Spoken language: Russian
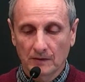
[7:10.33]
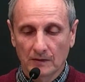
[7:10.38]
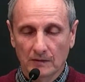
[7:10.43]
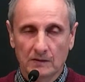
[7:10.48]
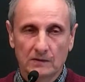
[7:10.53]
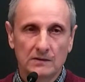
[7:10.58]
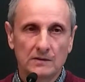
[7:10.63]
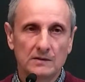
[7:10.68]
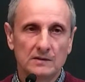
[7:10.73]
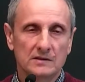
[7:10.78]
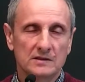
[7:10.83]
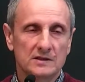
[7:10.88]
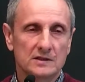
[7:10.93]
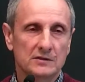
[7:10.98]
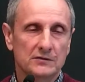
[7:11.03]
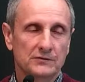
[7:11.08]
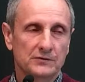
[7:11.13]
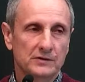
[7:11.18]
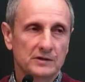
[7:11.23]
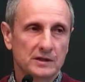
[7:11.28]
«ты
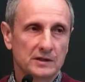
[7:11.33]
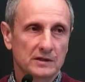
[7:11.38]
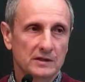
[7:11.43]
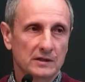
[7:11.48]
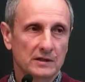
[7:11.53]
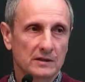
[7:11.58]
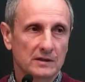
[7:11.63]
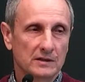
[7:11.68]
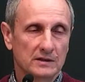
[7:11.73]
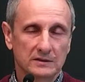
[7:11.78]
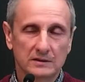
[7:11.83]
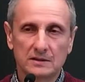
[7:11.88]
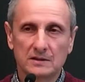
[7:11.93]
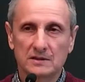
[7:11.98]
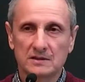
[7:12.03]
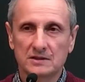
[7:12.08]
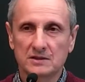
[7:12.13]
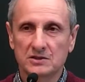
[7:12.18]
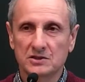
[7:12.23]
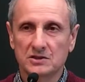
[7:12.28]
серафиникиянка, ты
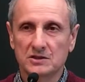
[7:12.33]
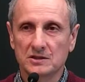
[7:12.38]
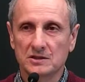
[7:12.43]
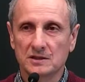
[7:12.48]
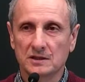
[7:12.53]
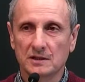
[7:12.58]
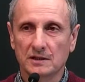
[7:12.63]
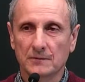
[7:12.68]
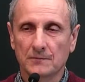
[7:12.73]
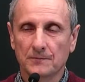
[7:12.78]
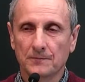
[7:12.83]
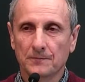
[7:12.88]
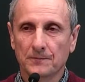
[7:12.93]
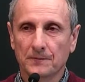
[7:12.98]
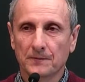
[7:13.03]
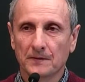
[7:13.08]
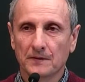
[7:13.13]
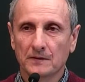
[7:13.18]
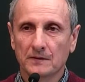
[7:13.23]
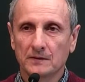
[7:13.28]
язычница,
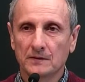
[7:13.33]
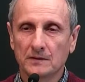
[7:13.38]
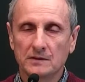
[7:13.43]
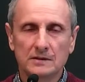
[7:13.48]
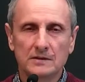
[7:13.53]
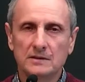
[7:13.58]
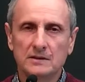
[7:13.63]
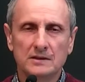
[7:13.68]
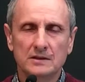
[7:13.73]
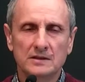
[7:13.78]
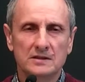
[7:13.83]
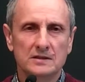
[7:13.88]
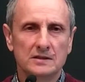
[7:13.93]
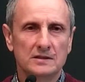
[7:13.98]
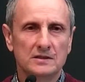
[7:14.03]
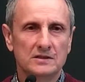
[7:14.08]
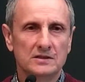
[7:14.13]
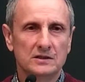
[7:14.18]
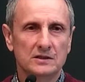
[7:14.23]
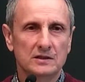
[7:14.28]
ты не из
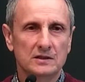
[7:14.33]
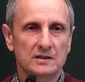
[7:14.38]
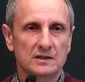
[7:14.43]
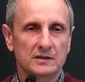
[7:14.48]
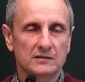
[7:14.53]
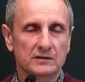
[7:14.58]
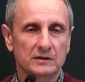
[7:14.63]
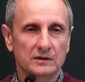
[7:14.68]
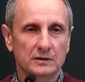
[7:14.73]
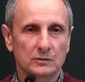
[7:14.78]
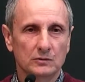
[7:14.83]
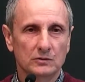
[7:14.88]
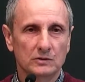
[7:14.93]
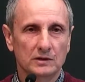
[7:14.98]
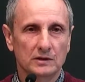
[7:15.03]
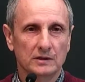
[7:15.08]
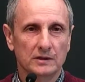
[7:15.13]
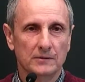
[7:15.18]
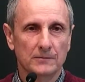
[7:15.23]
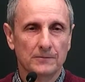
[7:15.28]
израильского
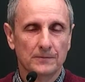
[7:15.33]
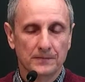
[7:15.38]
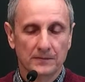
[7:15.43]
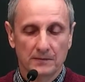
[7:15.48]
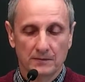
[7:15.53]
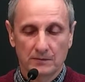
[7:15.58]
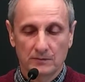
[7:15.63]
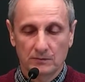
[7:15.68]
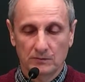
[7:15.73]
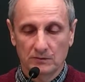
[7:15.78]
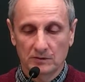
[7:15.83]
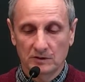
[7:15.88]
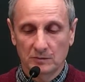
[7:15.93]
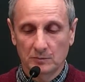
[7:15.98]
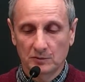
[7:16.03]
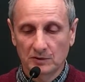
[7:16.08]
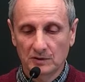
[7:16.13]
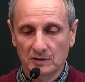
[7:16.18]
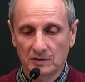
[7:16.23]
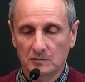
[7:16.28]
народа, вот,
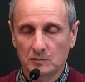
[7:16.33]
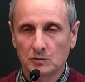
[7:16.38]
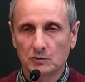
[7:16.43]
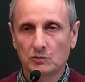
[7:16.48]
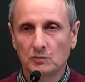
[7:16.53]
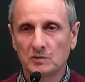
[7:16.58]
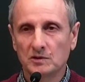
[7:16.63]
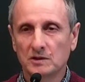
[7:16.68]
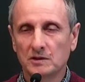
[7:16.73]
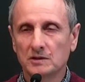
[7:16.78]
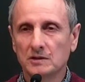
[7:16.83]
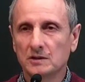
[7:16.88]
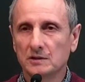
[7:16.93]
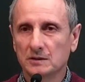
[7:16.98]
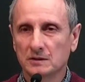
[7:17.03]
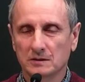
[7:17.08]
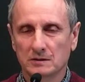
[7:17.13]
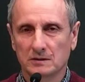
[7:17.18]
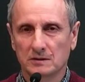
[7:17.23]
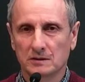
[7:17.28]
поэтому у меня
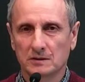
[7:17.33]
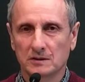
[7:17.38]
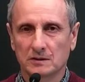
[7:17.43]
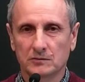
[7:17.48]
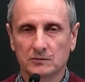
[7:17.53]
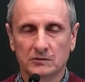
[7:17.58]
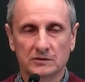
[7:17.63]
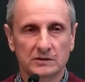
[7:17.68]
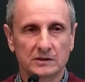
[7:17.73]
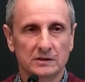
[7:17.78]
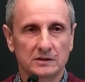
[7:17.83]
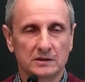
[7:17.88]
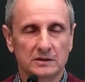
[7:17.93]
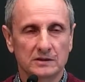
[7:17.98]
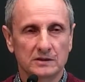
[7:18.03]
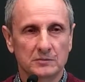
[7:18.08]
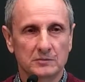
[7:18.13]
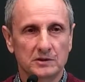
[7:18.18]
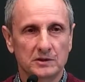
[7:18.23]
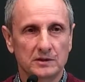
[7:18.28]
нет никакого дела к
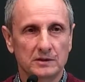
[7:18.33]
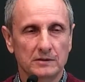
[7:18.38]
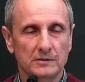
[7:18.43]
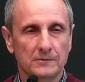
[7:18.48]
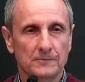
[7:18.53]
тебе,